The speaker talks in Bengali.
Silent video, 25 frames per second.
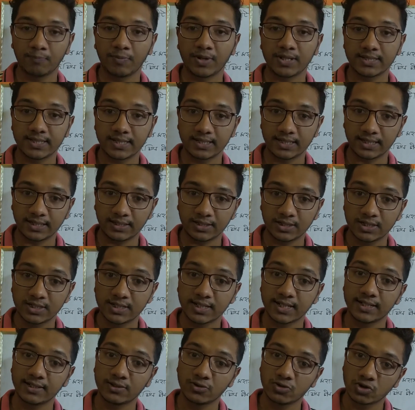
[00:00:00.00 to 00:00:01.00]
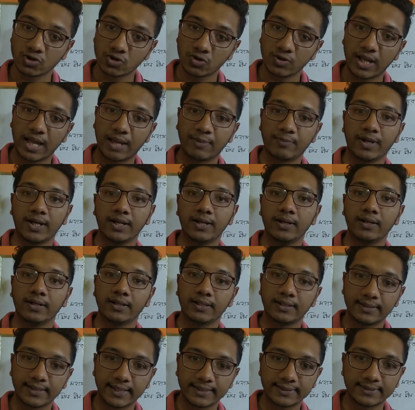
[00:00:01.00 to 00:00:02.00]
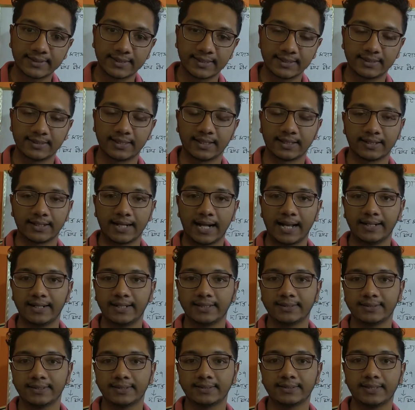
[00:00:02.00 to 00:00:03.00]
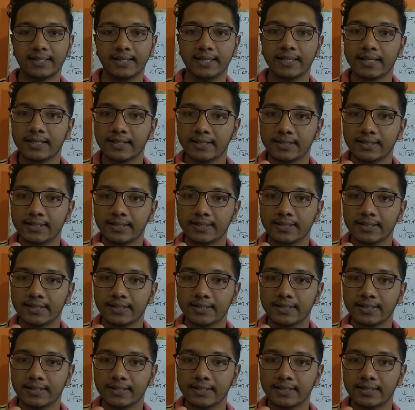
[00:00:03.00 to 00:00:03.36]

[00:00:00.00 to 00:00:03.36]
প্রেসিডেন্ট শিনজো অ্যাবের নেতৃত্বে কার নেতৃত্বে